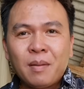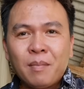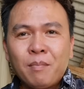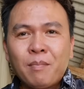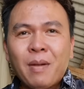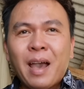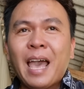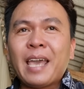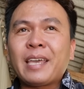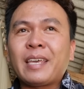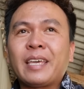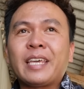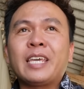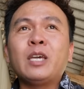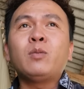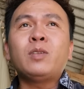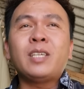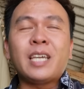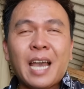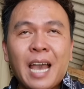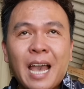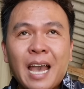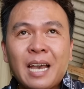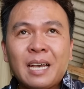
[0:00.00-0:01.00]
mà anh cứu
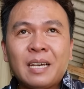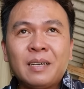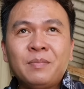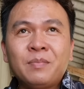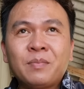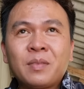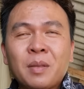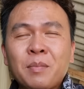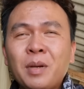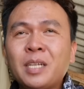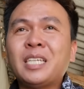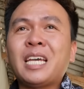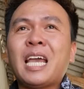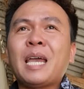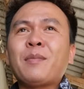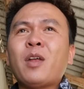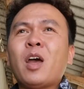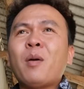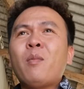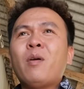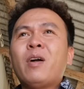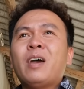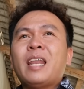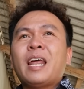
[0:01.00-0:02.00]
chị Hà bây giờ em
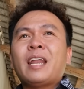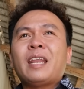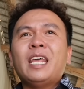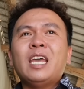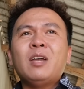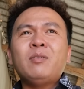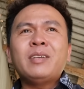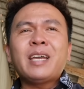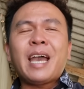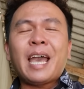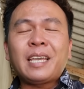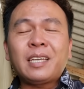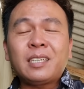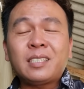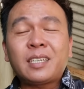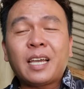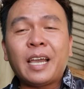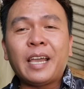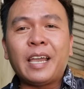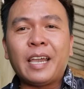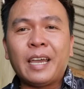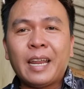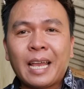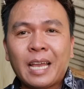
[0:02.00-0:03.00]
nói mọi người là nếu như anh
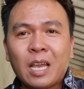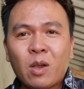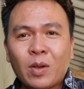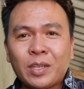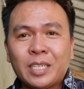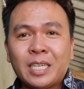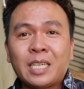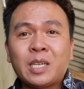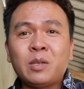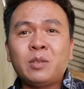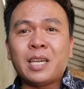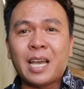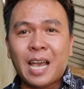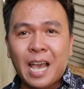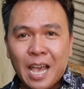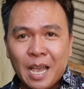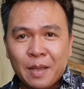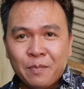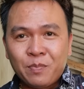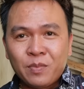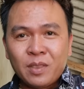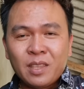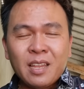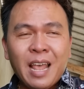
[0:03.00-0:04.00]
kể lại cái quá trình cứu chị
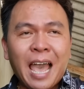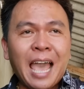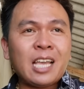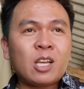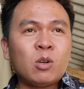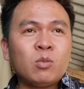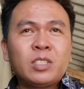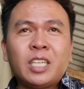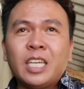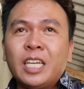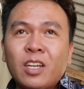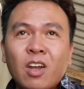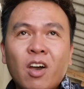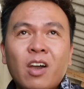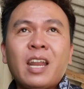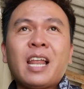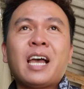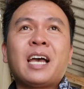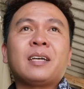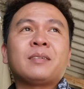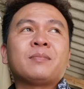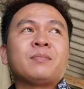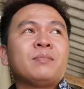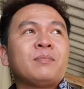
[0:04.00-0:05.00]
Hà anh cũng chỉ nói
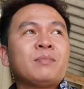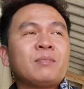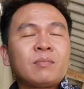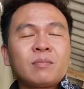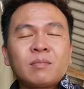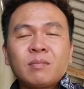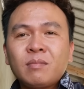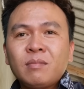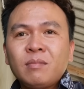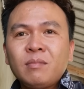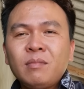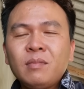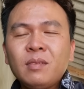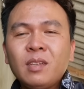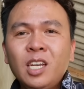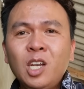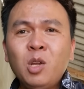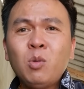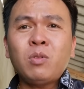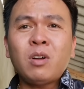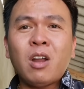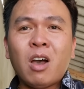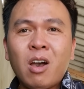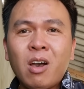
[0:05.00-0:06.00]
là
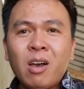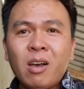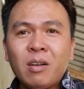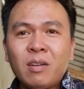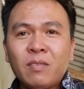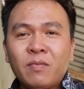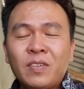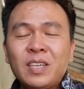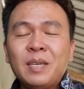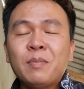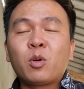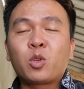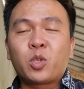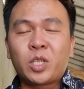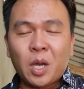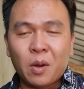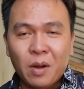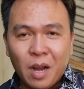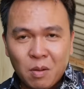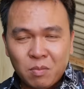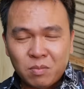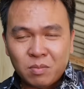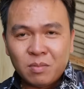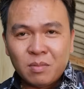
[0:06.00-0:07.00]
lúc đó vì một
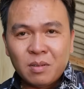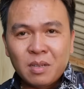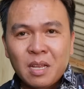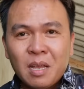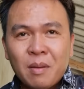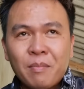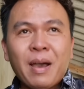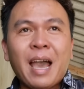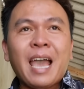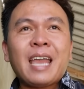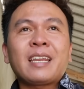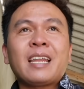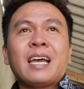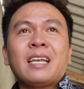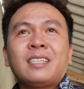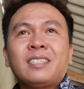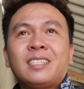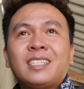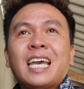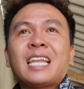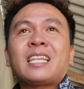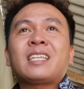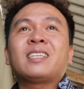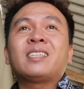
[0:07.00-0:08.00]
triệu đồng mà anh đã
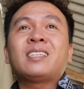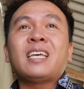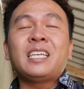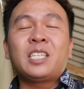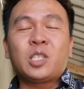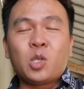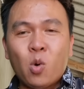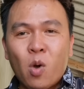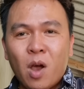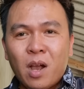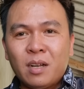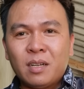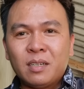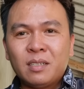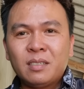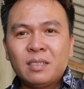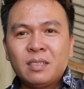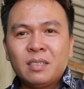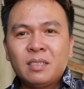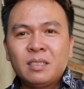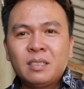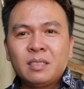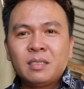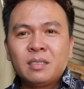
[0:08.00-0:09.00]
chặt dây xuồng
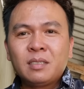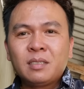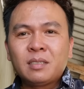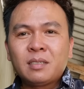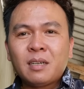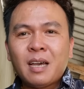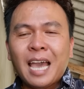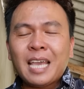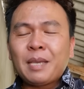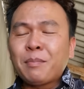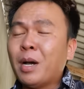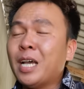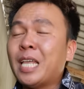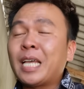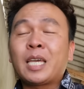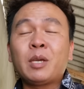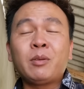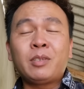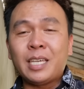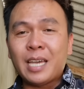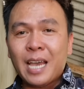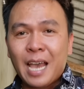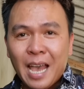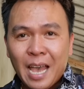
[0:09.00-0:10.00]
anh bơi ra
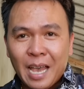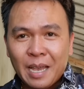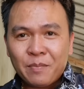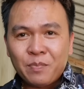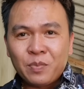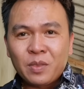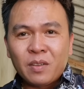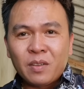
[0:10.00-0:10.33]
cứu chị Hà